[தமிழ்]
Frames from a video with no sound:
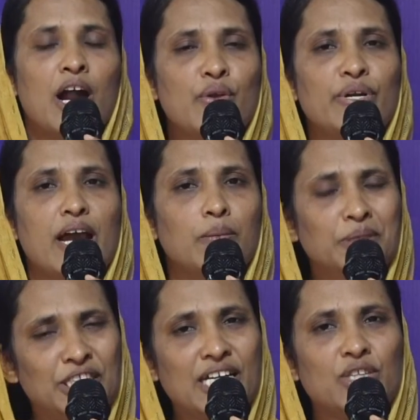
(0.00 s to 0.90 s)
அன்றைய
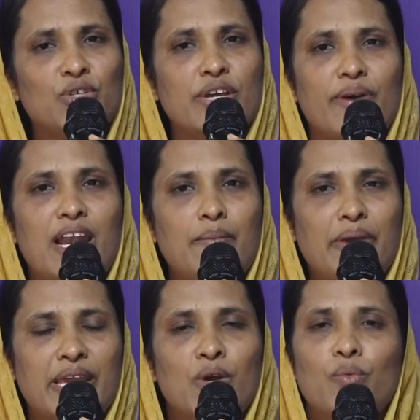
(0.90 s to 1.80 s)
அபிஷேகத்தினுடைய
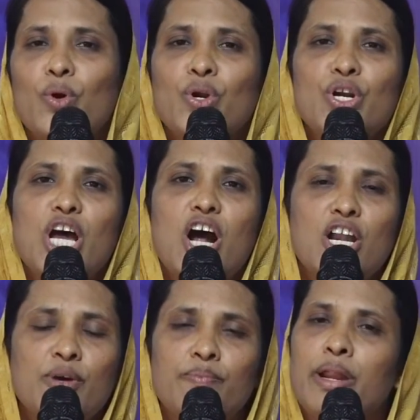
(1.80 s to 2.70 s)
வல்லமை ஒரு
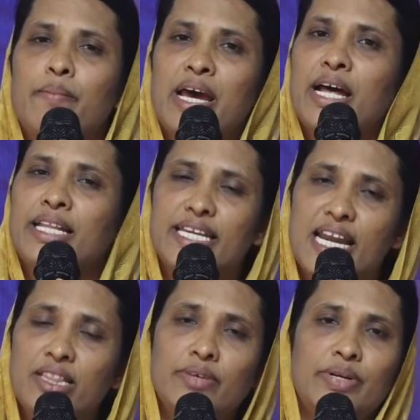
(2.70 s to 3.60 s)
நாளும் நம்ம அதை
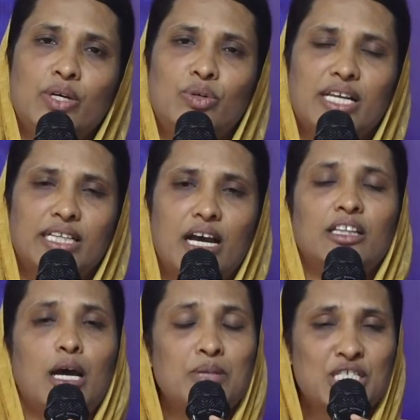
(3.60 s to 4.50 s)
இழந்து விடக்கூடாது
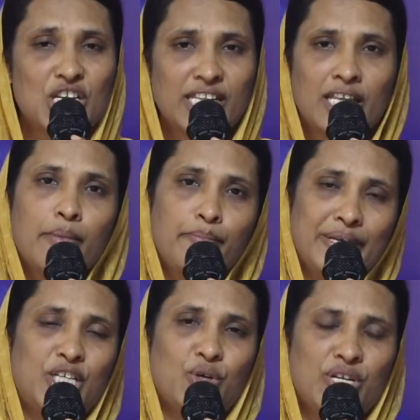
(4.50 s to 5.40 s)
அந்த அபிஷேகத்தை நம்ம
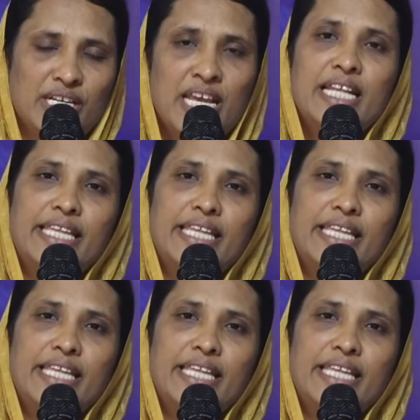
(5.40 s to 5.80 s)
பெற்று ஏற்றுக்கொண்டு